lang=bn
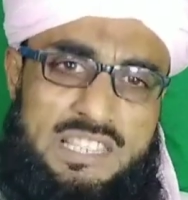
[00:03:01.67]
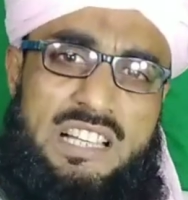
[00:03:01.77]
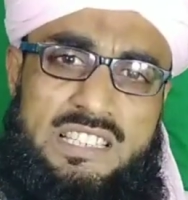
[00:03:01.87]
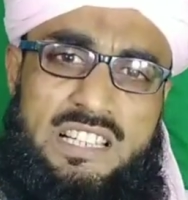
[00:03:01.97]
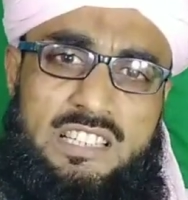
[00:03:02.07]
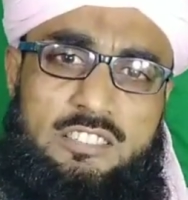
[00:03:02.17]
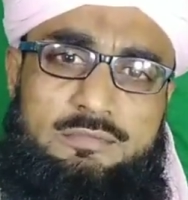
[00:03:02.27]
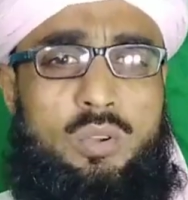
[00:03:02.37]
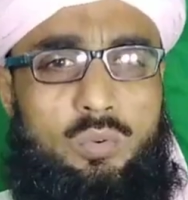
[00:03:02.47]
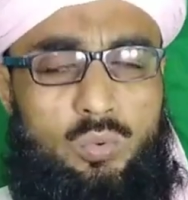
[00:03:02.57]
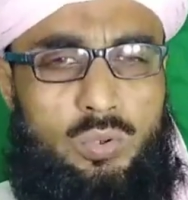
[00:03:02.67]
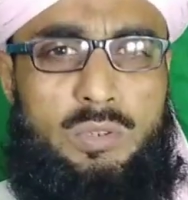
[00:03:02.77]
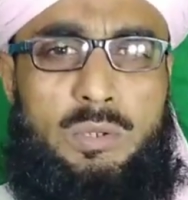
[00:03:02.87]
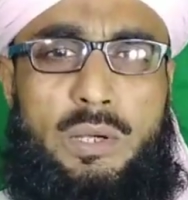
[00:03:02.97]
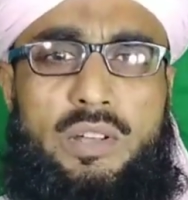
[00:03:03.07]
বাঁচা যায়
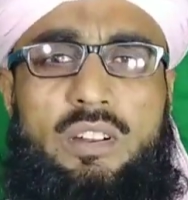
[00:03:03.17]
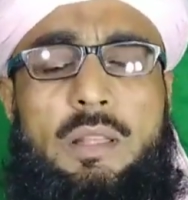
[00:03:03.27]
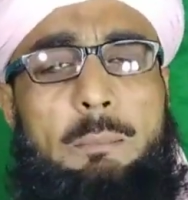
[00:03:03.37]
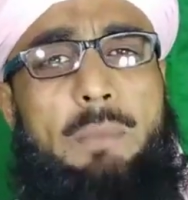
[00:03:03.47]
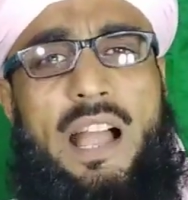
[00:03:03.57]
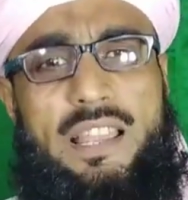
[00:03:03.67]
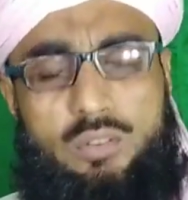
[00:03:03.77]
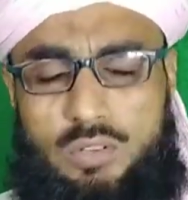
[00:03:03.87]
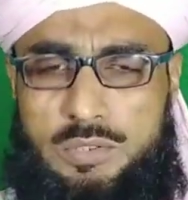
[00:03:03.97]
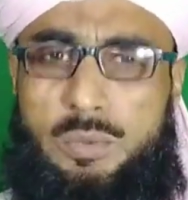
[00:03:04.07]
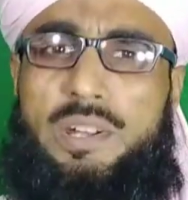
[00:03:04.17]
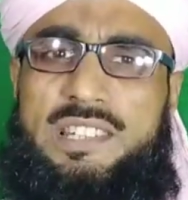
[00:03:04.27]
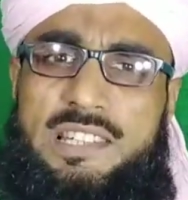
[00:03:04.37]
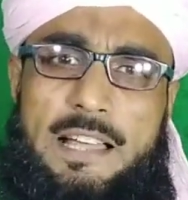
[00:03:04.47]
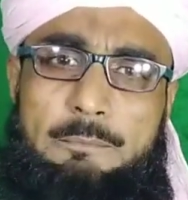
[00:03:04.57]
উত্তর ভাই নজরুল
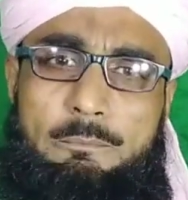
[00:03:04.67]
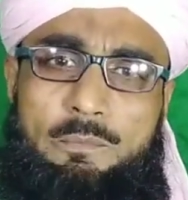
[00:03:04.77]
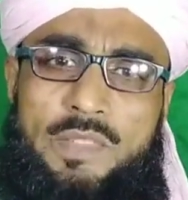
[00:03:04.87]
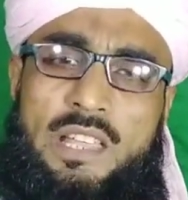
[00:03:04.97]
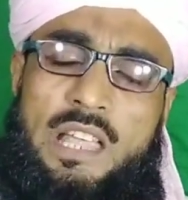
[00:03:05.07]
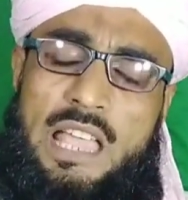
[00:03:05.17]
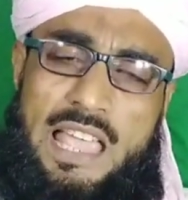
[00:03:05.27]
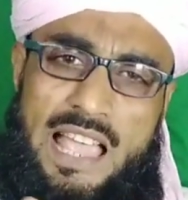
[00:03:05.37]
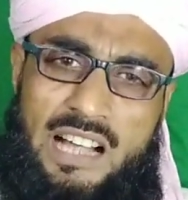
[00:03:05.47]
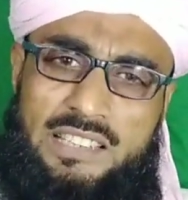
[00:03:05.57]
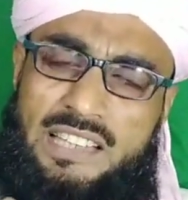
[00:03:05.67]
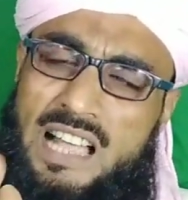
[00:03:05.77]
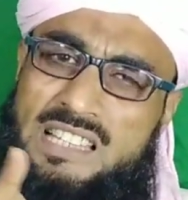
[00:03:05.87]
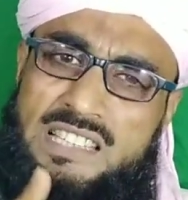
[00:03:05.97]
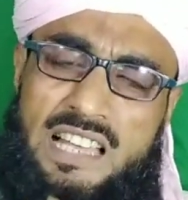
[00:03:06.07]
ইসলাম
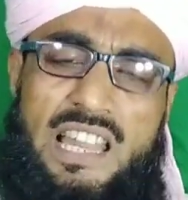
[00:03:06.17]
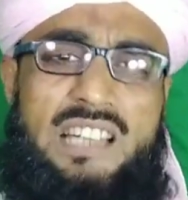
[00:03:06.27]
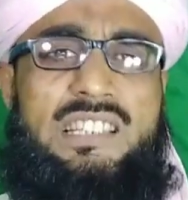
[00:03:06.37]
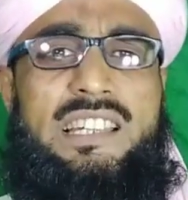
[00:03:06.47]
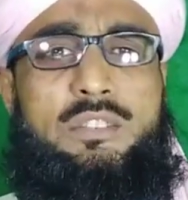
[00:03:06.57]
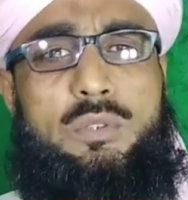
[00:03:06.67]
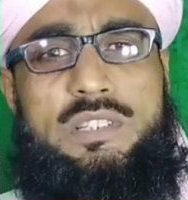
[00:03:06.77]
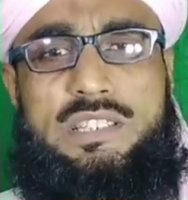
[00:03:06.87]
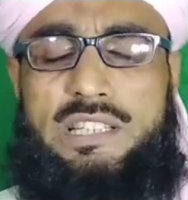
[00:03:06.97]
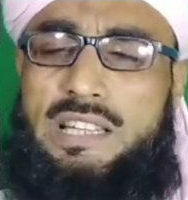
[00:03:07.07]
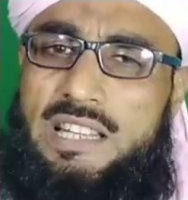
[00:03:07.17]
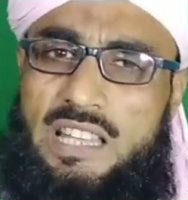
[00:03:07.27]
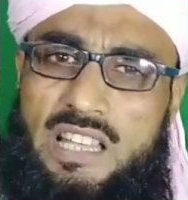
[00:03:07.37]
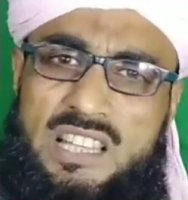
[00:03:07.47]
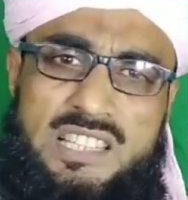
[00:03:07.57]
একটা চালানকৃত জিন
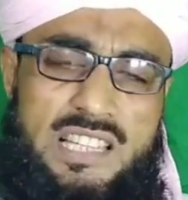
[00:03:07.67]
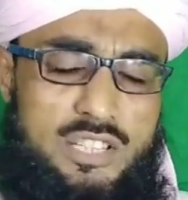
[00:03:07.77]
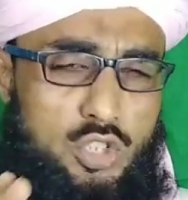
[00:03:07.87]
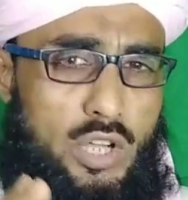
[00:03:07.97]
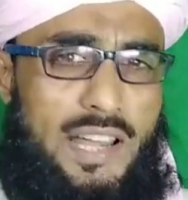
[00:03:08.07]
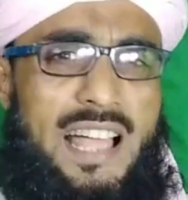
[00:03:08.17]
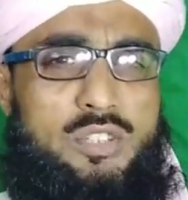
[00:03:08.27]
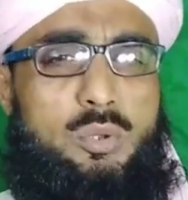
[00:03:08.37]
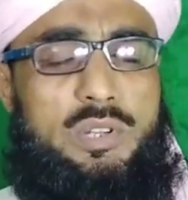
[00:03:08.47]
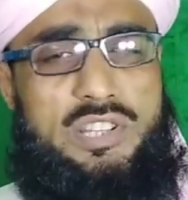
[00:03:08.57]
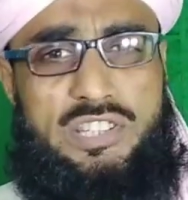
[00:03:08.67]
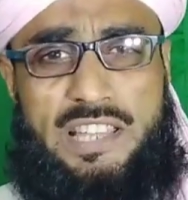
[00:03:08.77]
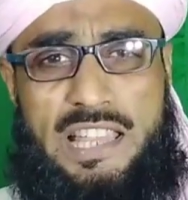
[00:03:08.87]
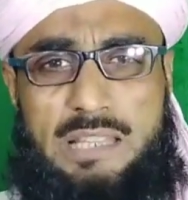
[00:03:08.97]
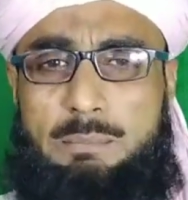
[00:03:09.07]
এসে সরাসরি
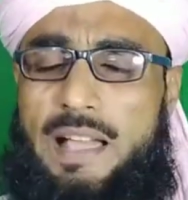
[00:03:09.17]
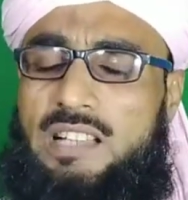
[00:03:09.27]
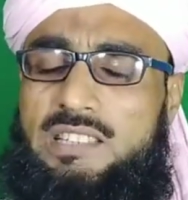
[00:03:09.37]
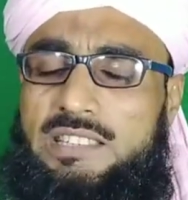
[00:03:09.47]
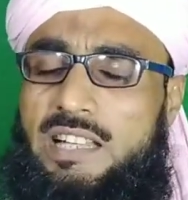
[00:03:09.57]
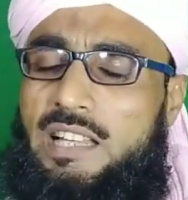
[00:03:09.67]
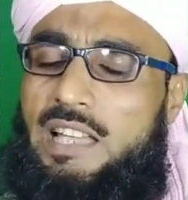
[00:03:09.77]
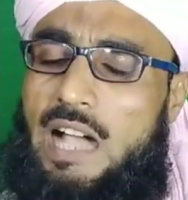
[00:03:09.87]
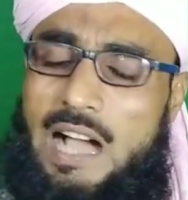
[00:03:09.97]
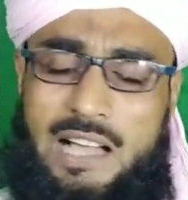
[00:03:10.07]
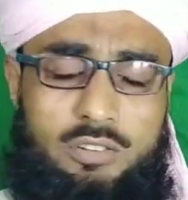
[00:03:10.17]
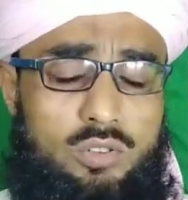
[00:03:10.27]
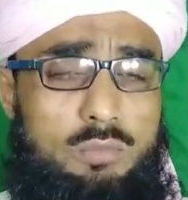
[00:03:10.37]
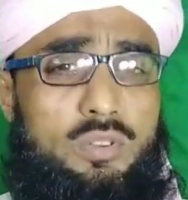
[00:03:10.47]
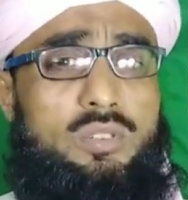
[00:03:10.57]
সেই ব্যক্তিটাকে
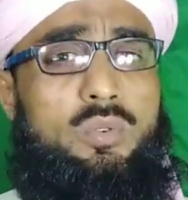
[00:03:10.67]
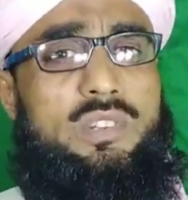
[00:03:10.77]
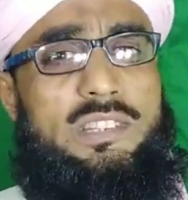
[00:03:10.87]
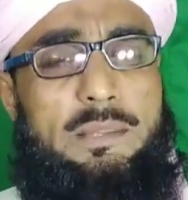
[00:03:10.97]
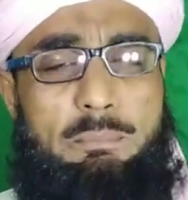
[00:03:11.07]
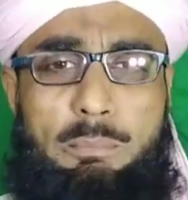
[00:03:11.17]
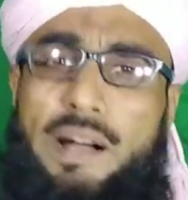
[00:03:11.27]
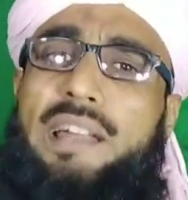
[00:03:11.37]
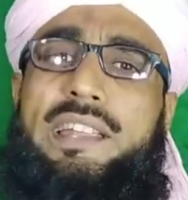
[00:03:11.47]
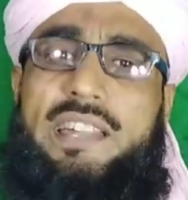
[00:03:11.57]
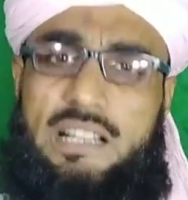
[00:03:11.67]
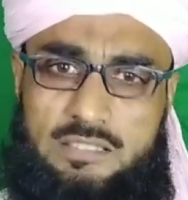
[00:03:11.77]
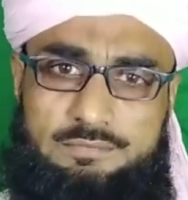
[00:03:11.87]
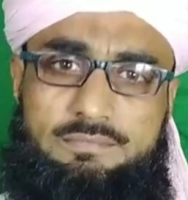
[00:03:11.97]
আক্রমণ করতে পারে না